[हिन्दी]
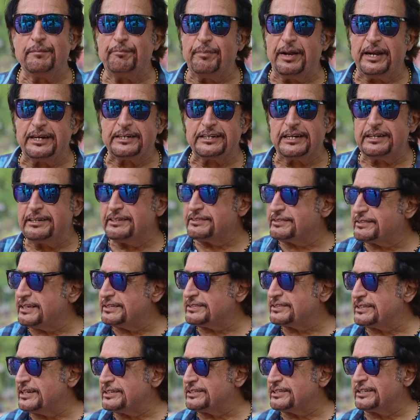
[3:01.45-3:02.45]
बैठ के
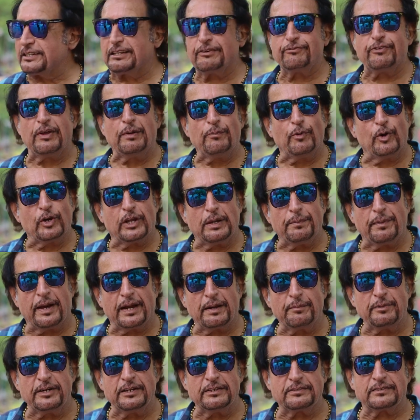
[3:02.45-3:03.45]
डिस्कस करते थे फिल्मों के
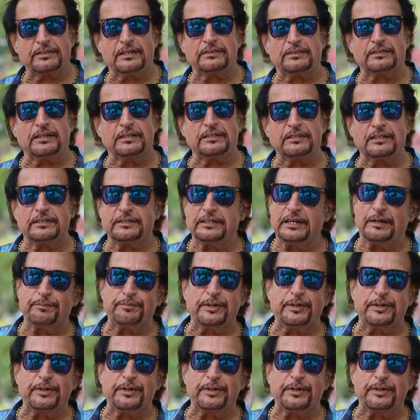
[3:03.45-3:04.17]
बारे में डिस्कस करते थे